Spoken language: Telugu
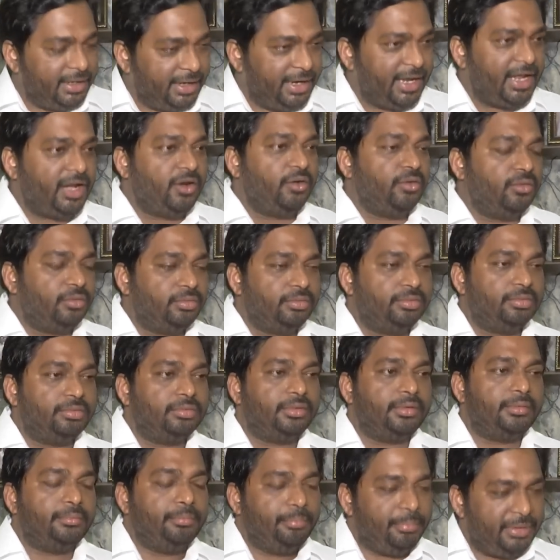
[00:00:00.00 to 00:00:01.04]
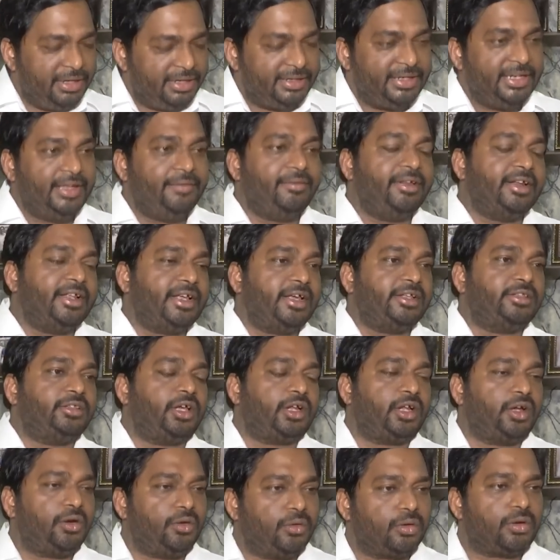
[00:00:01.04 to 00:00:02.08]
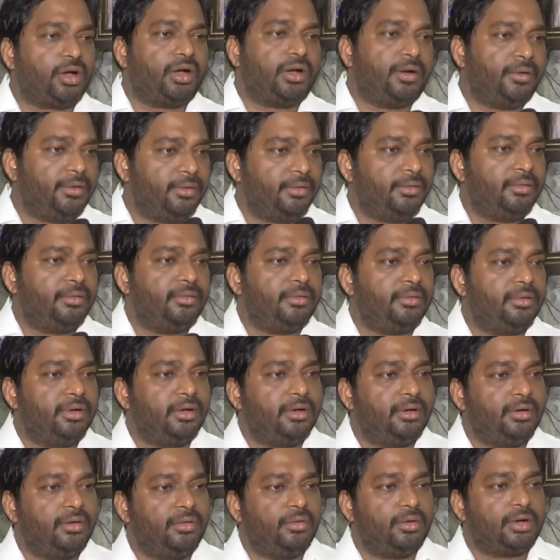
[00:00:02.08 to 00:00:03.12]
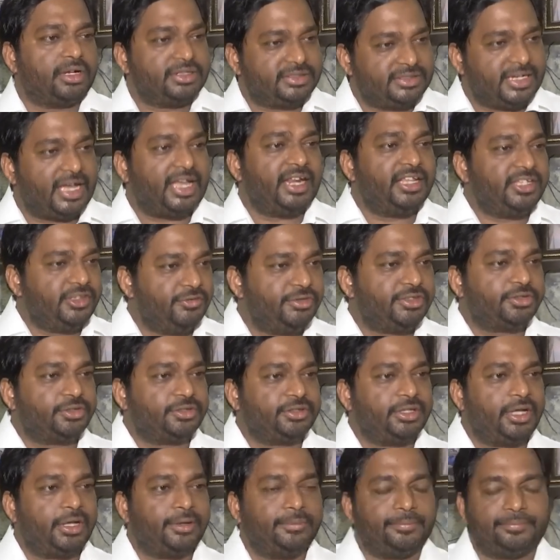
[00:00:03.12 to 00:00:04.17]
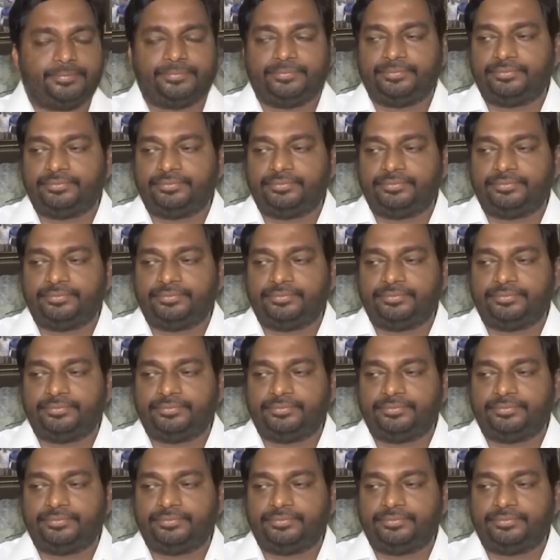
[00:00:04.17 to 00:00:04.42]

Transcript: నేను మీ టీవీ న్యాయం ద్వారా ఒక ఒక ఛాలెంజ్ విసురుతున్నాను